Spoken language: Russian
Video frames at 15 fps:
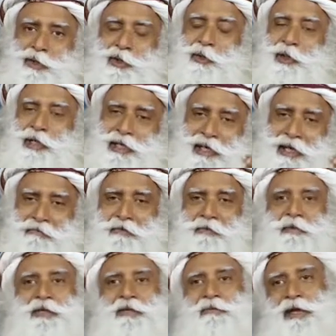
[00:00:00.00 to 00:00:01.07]
вы
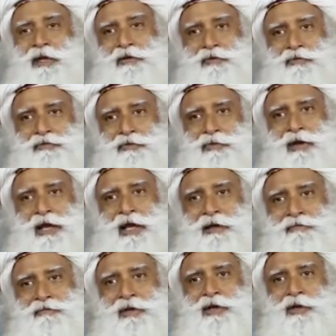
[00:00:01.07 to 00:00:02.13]
никогда к этому не придете.
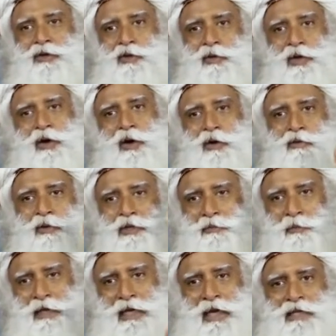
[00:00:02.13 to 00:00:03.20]
Вы всегда будете